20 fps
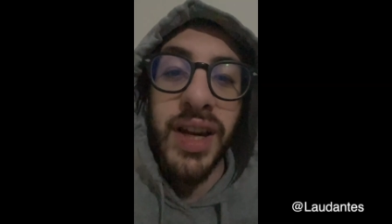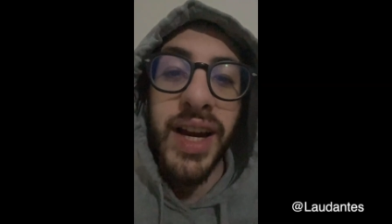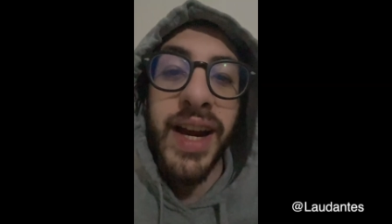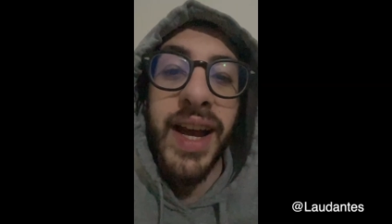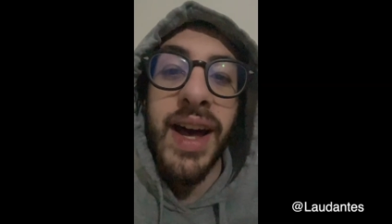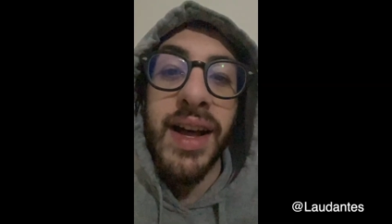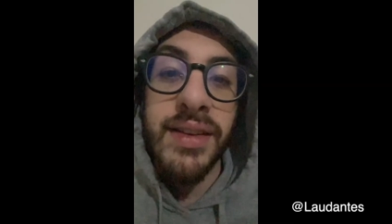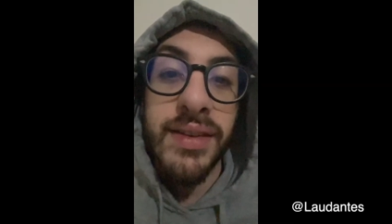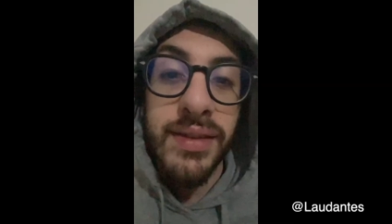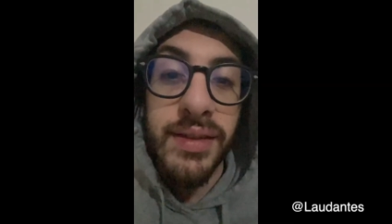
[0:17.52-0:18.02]

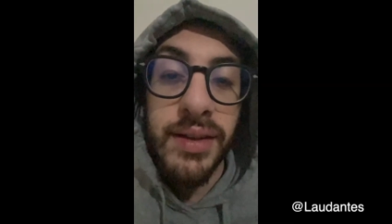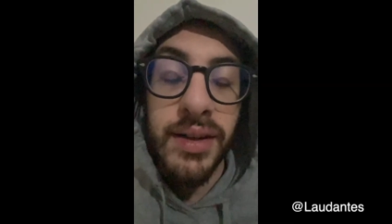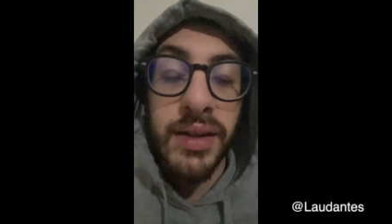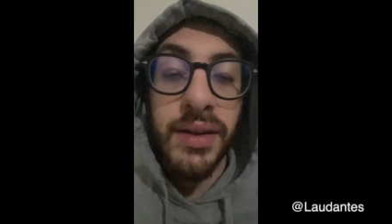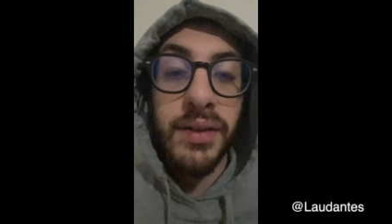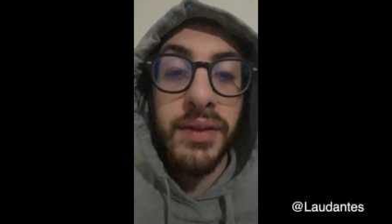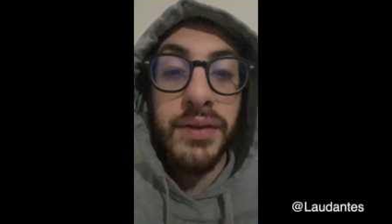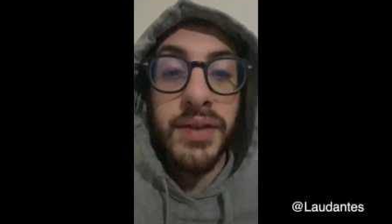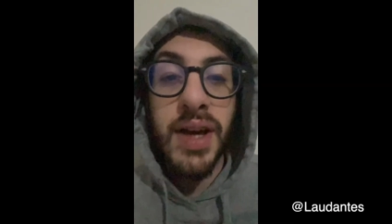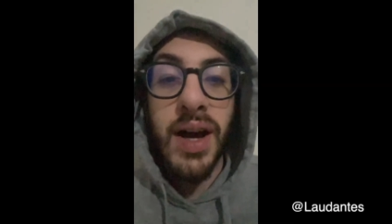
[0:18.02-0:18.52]

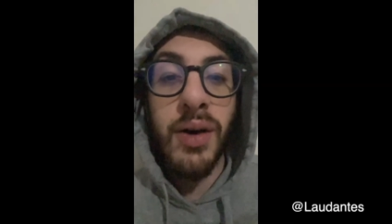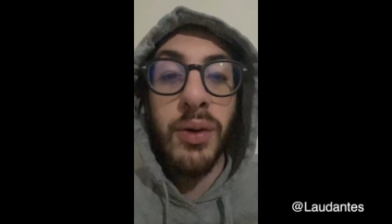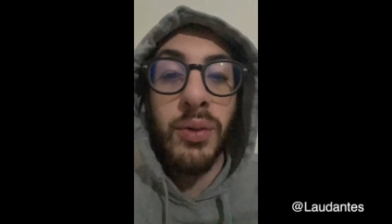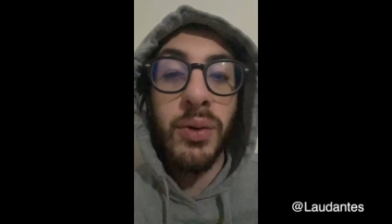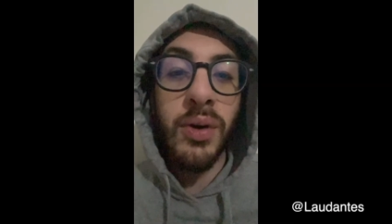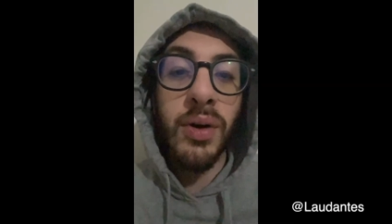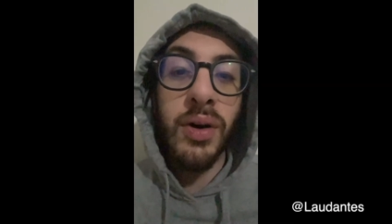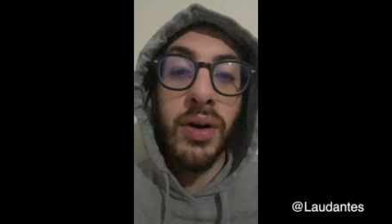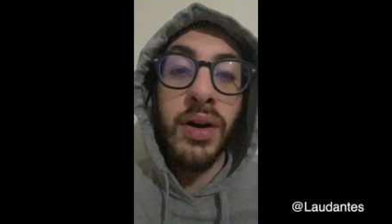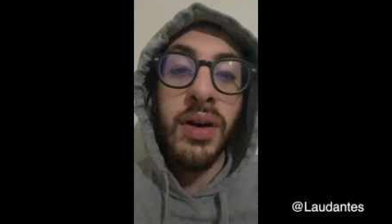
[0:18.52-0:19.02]
ragazzi, vi
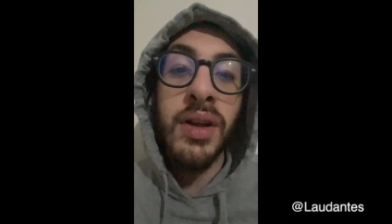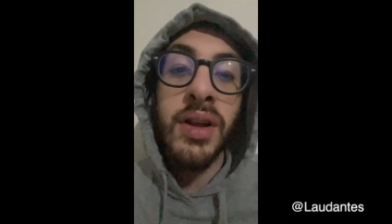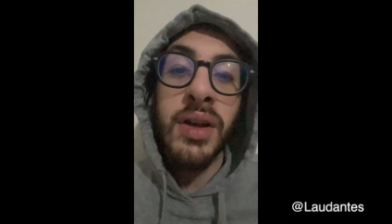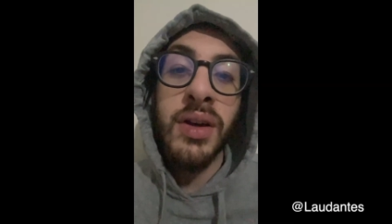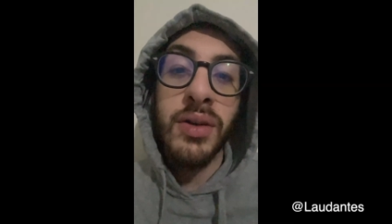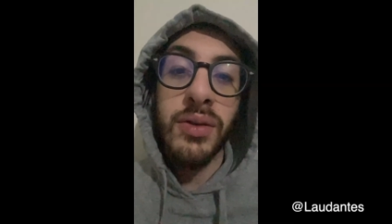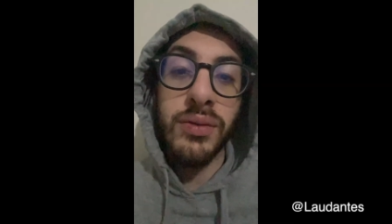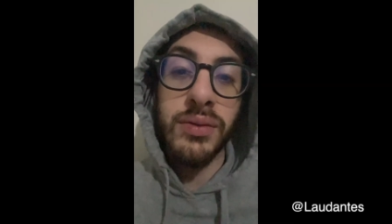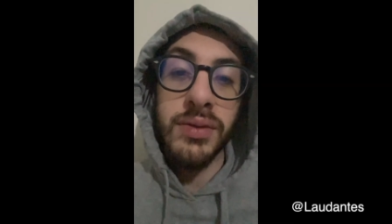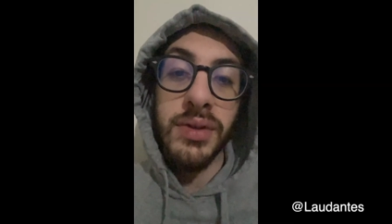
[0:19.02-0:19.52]
auguro
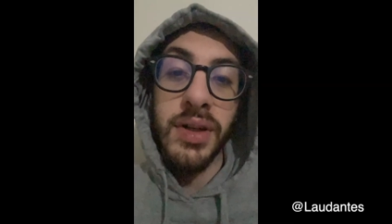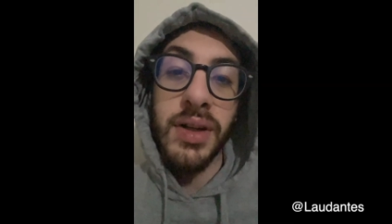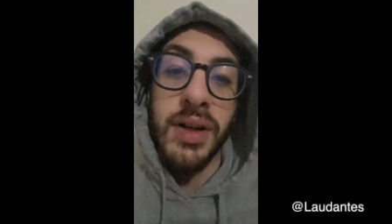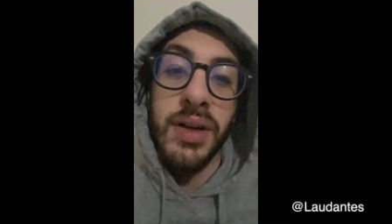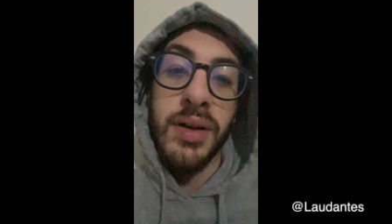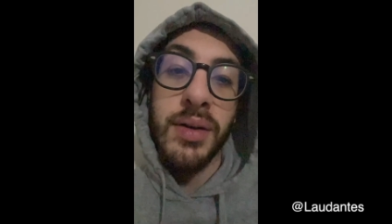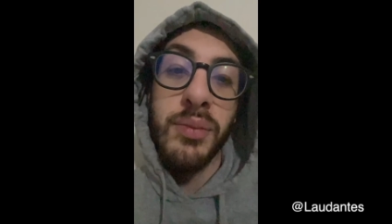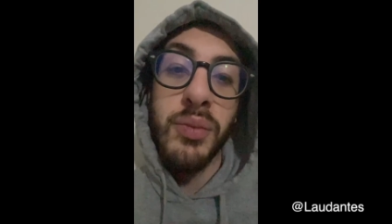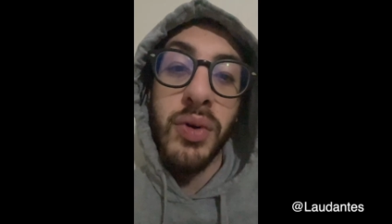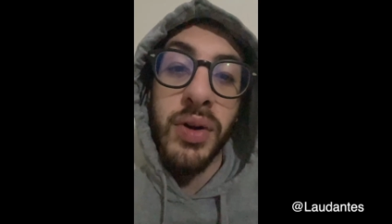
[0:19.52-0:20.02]
un
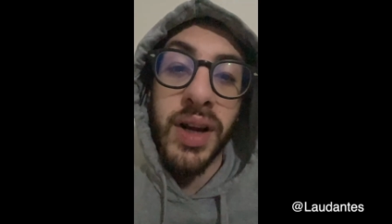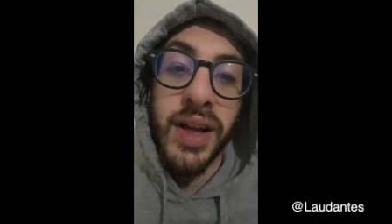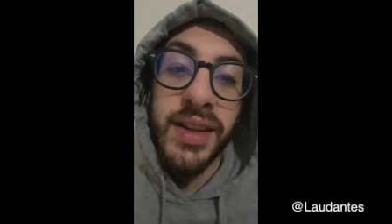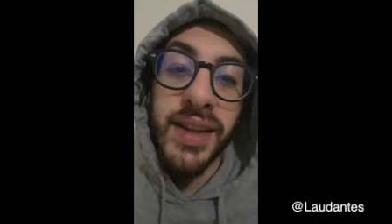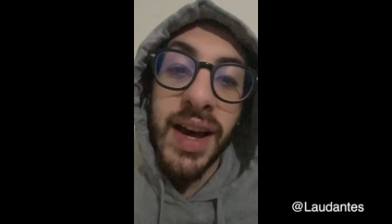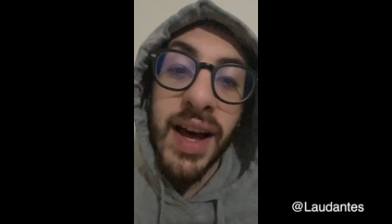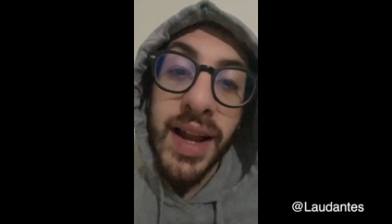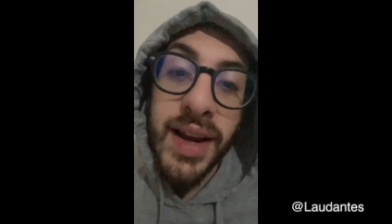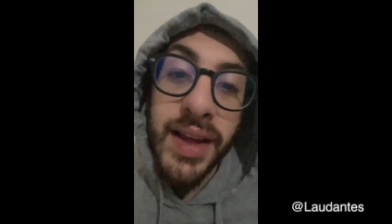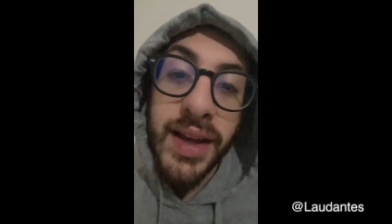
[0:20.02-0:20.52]
eh, buon
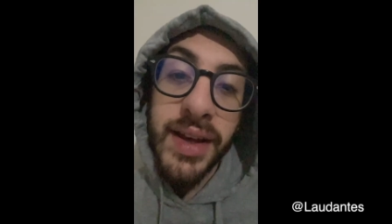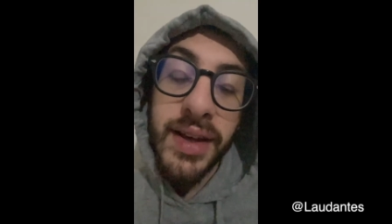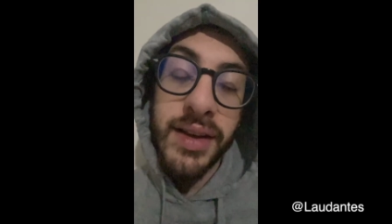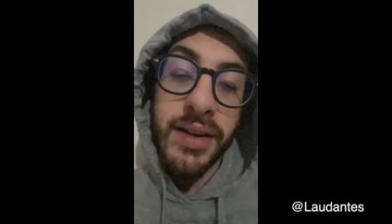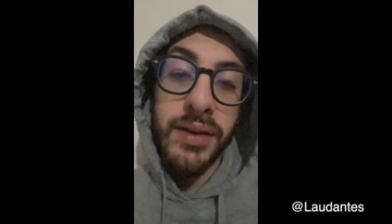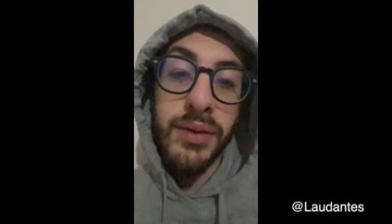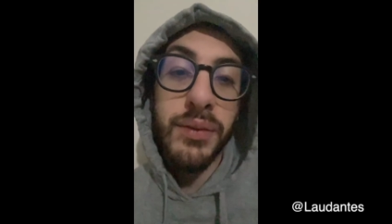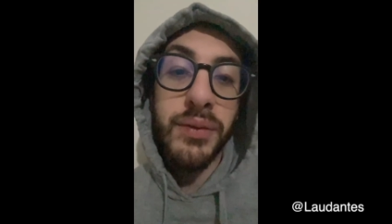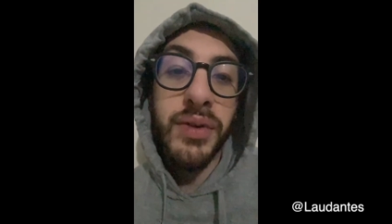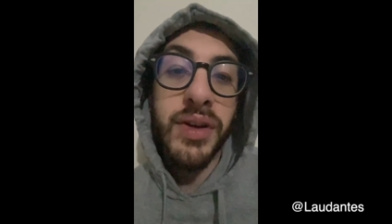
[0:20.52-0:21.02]
Natale
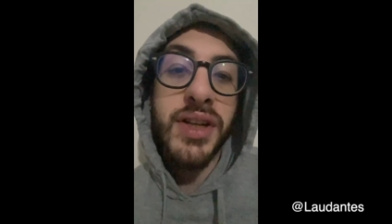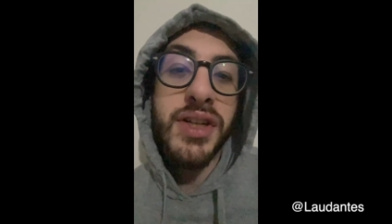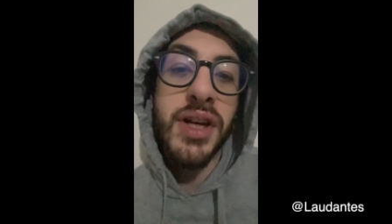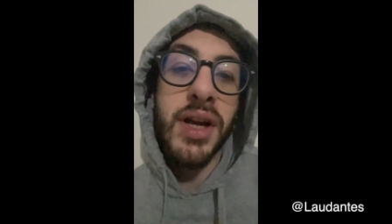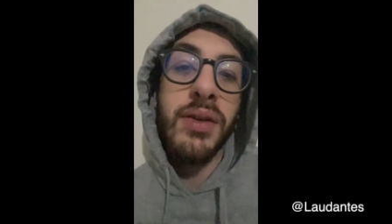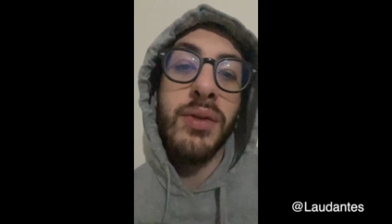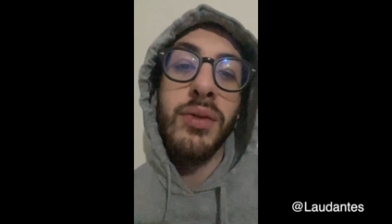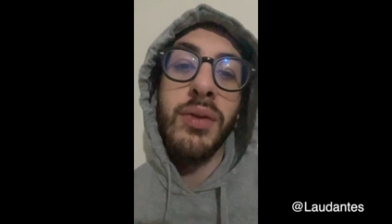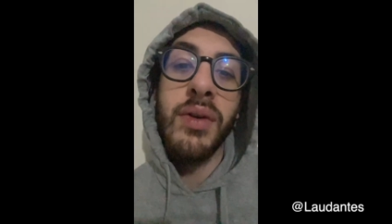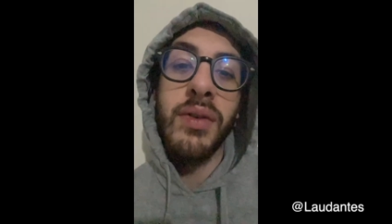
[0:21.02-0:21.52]
e un felice
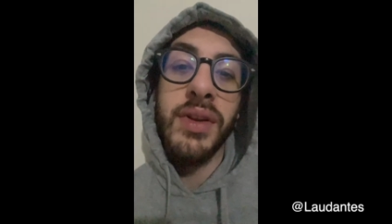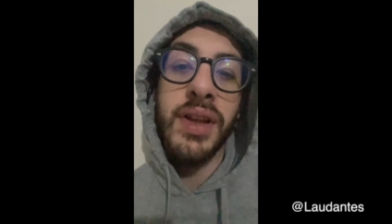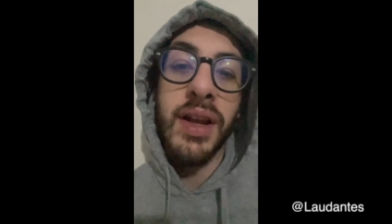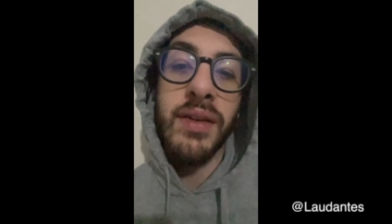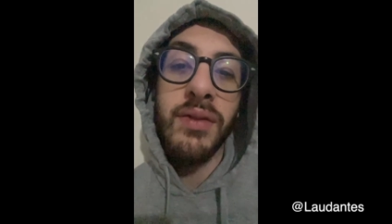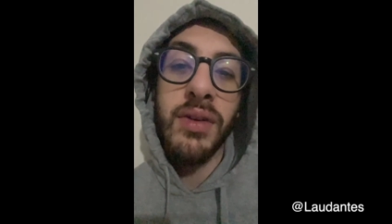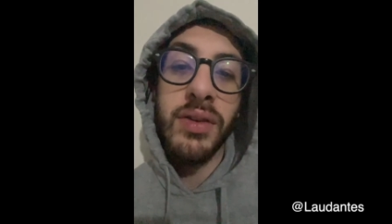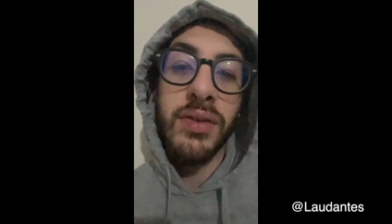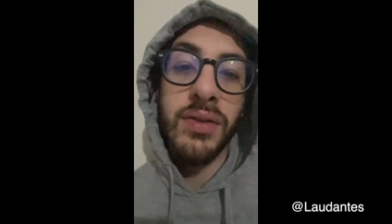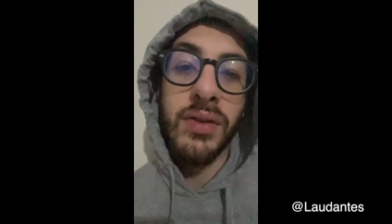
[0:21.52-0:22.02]
anno nuovo dal
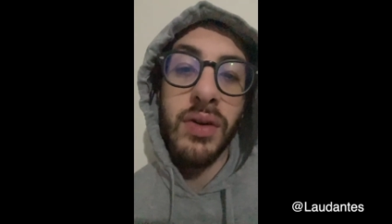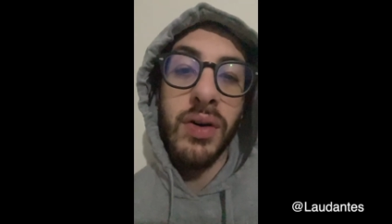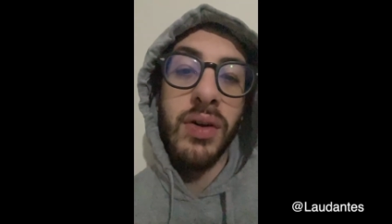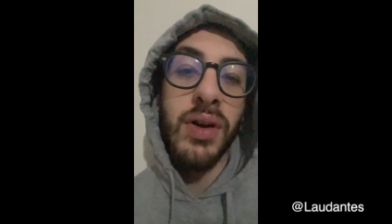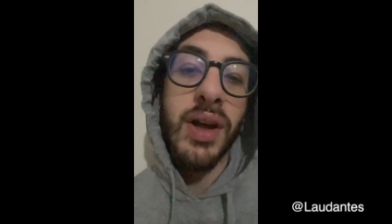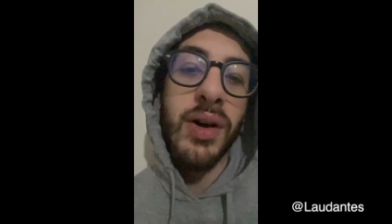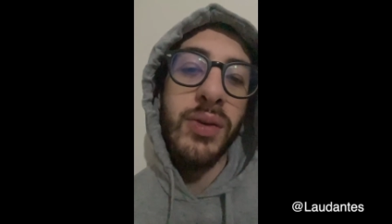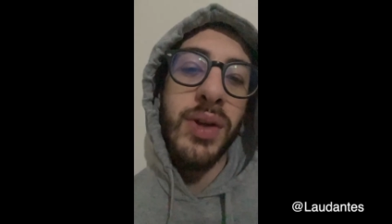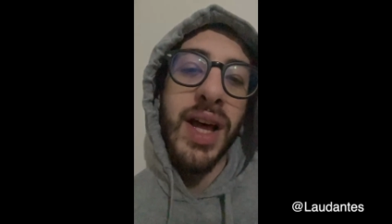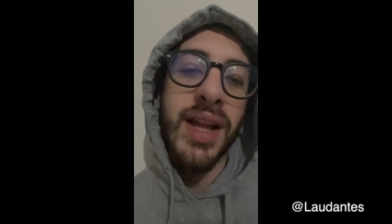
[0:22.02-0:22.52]
vostro
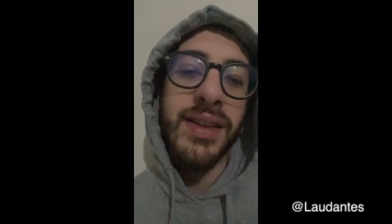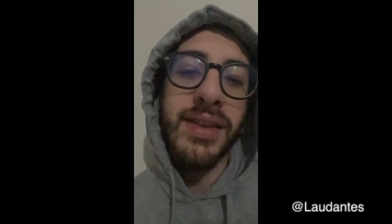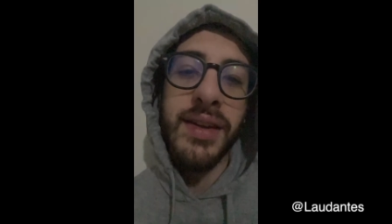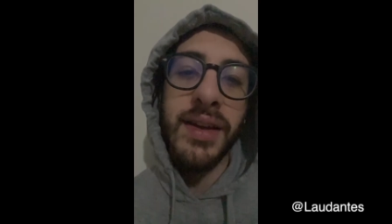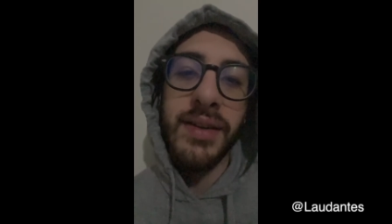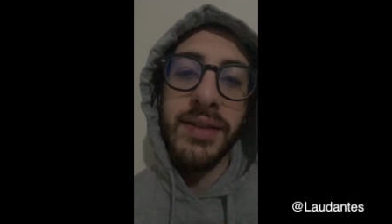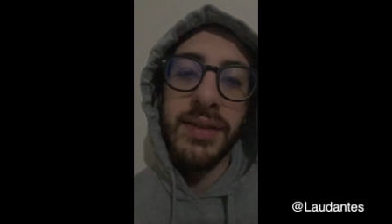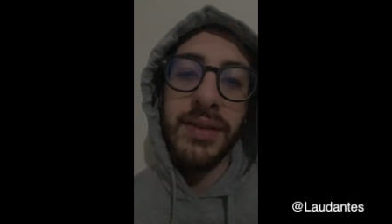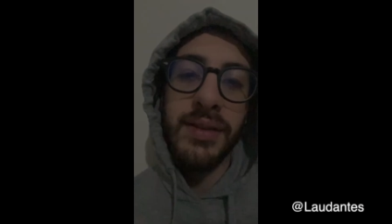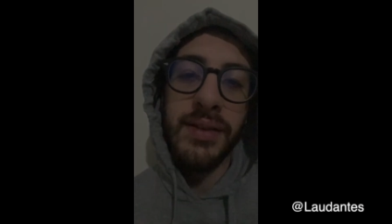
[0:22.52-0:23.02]

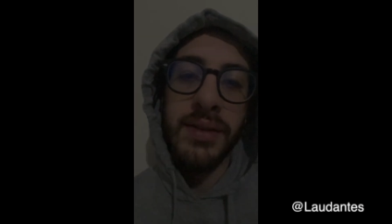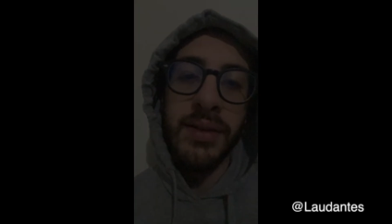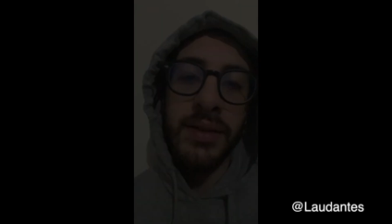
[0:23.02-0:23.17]
Laudantes.